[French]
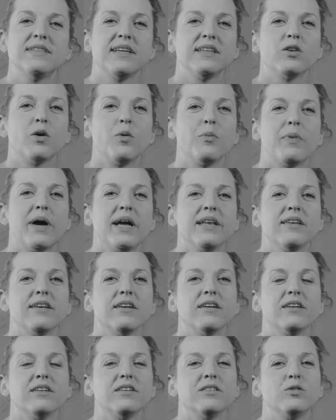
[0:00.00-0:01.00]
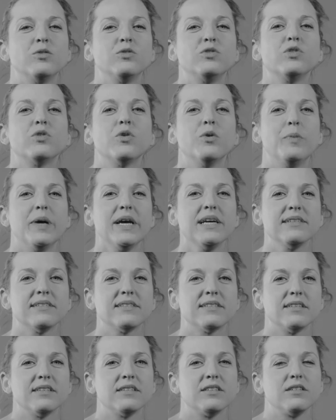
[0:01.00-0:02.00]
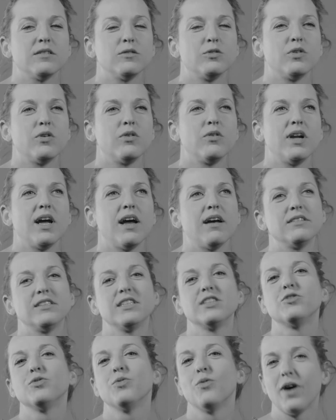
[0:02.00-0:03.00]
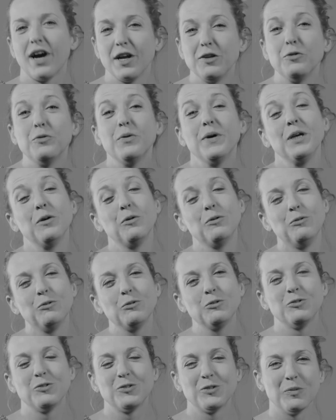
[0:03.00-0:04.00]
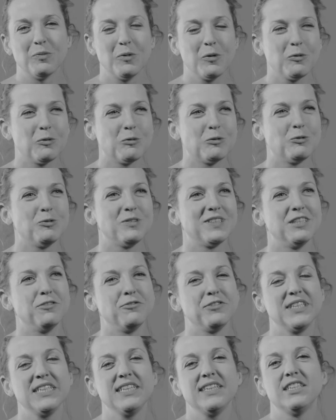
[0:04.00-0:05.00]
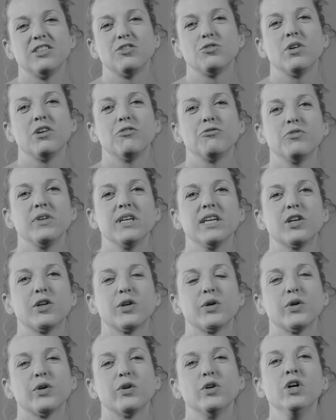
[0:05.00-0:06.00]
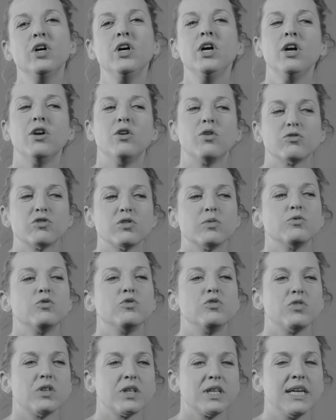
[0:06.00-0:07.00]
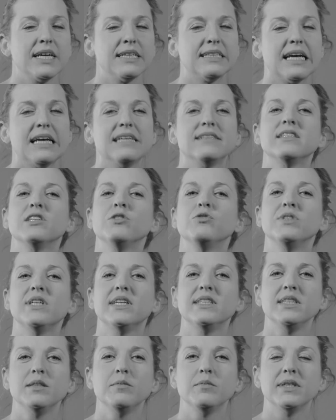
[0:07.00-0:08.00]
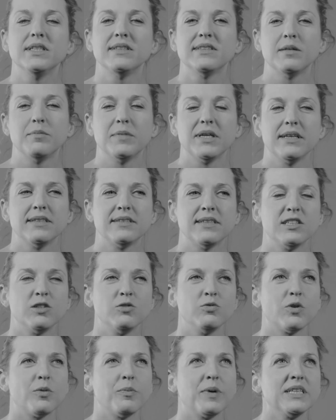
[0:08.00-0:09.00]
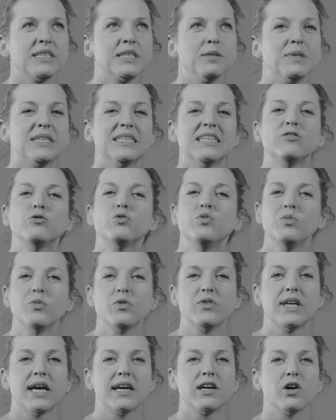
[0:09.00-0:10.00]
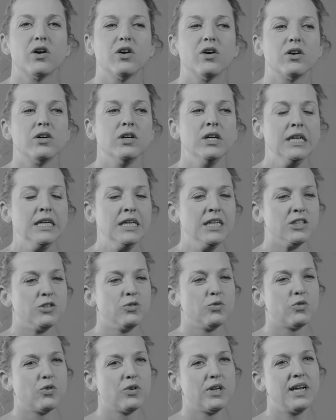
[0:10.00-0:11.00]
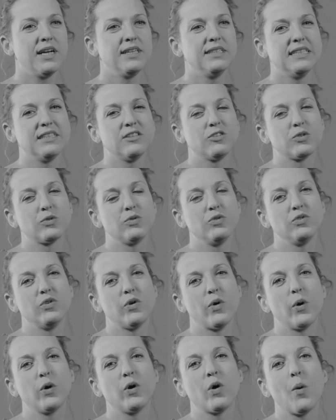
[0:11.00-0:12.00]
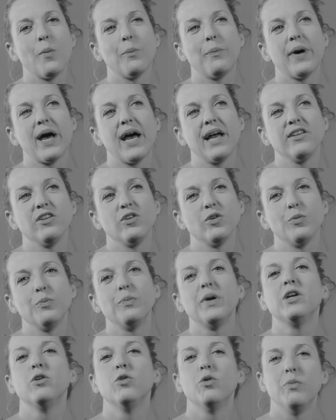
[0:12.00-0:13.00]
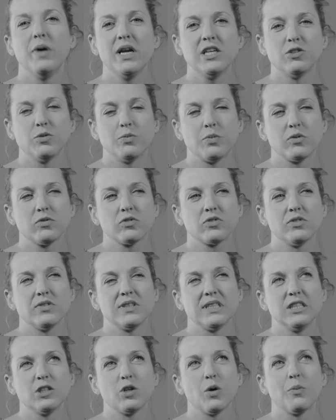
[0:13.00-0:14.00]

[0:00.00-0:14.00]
cette campagne euh, aux Eurobest euh, dans la section radio et audio justement, donc justifiée. Et je dois avouer que l'ensemble du jury était assez unanime et c'est une campagne qui mettait tout le monde d'accord. Donc au-delà d'être une campagne belgo-belge, je pense que c'est une